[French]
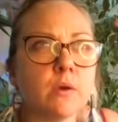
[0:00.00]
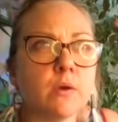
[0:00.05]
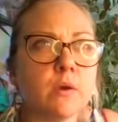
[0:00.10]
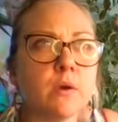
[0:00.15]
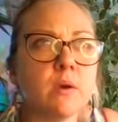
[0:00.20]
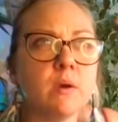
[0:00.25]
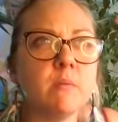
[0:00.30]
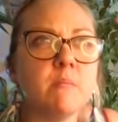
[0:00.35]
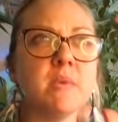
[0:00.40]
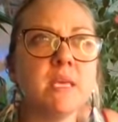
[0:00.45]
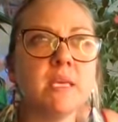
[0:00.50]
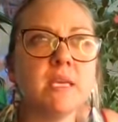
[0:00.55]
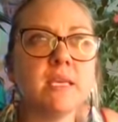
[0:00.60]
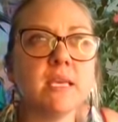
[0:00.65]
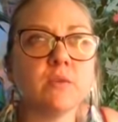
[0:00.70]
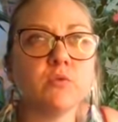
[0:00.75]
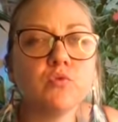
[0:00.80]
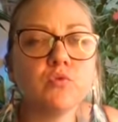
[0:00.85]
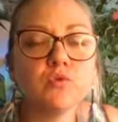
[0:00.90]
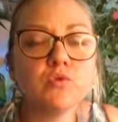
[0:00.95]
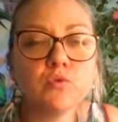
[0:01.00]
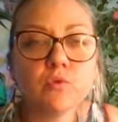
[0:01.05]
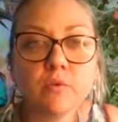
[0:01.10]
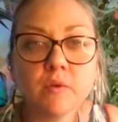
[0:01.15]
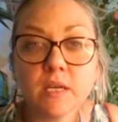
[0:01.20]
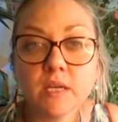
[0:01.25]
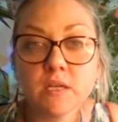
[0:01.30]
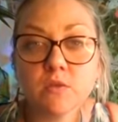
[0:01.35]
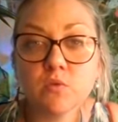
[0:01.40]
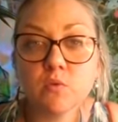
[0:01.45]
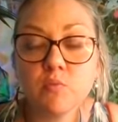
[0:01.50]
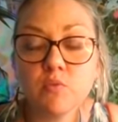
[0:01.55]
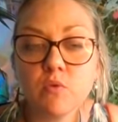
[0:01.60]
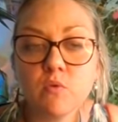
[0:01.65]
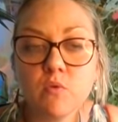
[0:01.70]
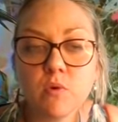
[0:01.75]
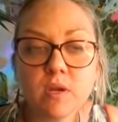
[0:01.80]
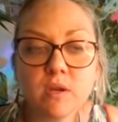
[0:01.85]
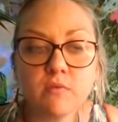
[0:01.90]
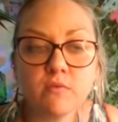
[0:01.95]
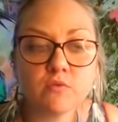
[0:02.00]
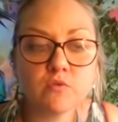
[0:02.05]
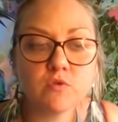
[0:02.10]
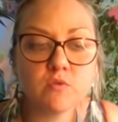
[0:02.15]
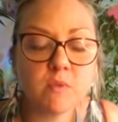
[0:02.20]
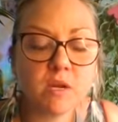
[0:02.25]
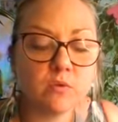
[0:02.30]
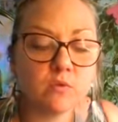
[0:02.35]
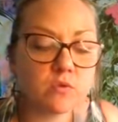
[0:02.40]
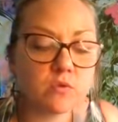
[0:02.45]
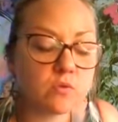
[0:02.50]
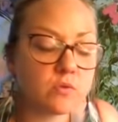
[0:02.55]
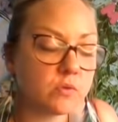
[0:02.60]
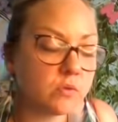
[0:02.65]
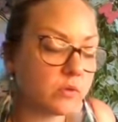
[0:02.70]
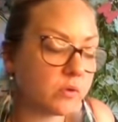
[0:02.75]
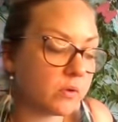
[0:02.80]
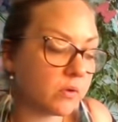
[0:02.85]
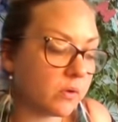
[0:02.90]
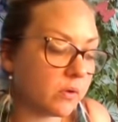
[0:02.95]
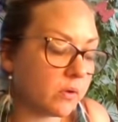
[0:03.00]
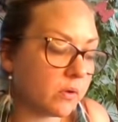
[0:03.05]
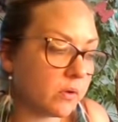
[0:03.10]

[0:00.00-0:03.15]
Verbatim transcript: Euh, mais il y a toujours une raison pourquoi ils font du mal aux autres.